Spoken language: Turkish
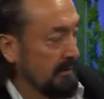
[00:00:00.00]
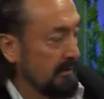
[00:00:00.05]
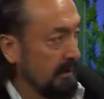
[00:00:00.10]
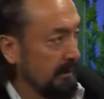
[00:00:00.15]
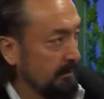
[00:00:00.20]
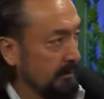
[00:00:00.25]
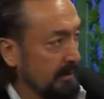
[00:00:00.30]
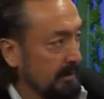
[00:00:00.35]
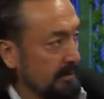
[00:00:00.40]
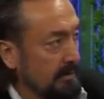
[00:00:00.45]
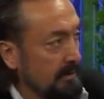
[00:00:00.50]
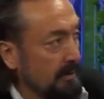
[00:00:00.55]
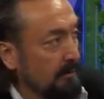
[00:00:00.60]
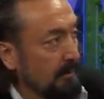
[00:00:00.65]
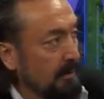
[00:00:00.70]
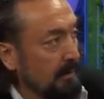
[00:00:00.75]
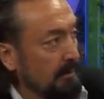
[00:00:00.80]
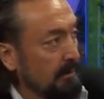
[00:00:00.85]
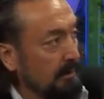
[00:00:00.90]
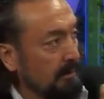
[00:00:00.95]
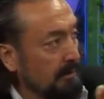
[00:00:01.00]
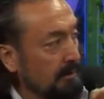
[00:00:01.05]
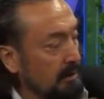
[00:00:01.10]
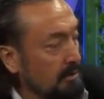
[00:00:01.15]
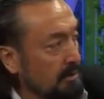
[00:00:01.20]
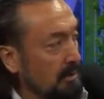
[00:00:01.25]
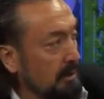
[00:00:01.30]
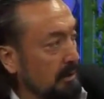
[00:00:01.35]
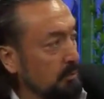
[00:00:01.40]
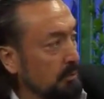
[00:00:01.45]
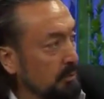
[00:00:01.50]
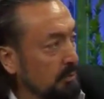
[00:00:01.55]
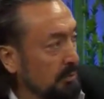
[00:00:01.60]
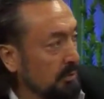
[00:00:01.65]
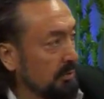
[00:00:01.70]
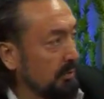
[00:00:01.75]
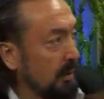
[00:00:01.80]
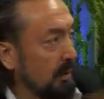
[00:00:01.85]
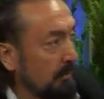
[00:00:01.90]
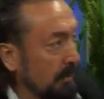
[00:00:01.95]
İsa Mesih zamanında
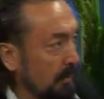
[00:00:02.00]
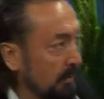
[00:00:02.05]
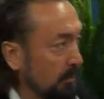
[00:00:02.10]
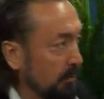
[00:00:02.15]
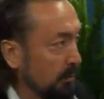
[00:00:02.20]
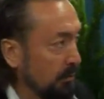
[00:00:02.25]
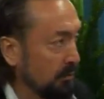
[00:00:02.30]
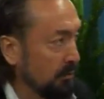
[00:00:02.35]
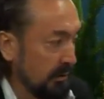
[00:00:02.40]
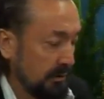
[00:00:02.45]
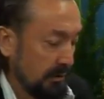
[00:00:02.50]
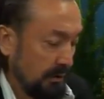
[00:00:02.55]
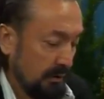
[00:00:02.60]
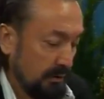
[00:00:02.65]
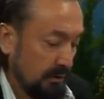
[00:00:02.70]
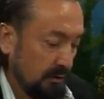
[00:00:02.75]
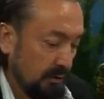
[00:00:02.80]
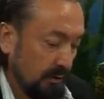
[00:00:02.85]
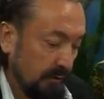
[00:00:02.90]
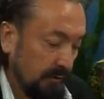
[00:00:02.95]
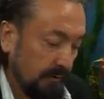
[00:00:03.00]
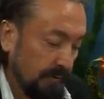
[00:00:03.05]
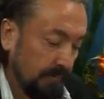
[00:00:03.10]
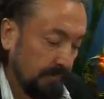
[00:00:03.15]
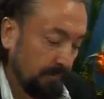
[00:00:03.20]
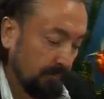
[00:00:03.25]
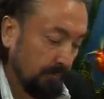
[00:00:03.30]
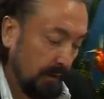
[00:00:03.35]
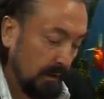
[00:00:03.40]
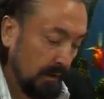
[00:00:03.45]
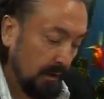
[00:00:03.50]
Deccal'in büyüsü tamamen bozulacak inşallah.